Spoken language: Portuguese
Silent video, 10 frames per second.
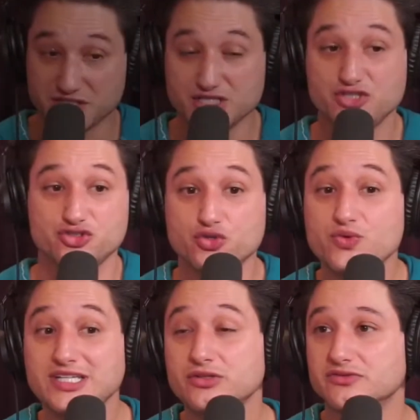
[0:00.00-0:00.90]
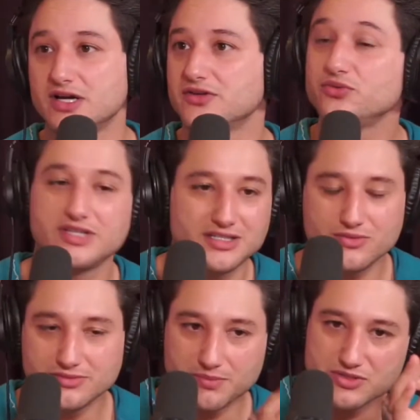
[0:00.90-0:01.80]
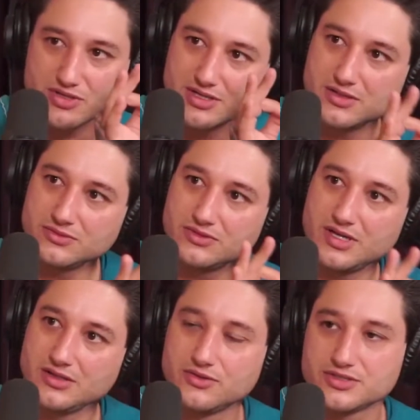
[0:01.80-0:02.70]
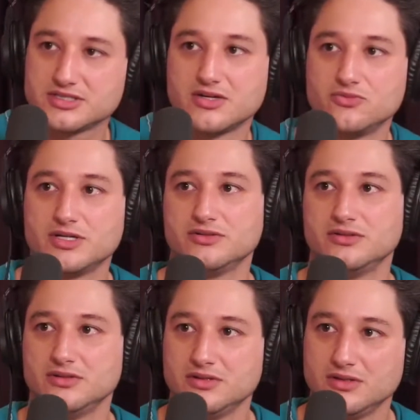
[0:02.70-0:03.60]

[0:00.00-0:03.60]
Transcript: tava te destruindo, velho. Não tem, não, a pessoa não tem noção, mano.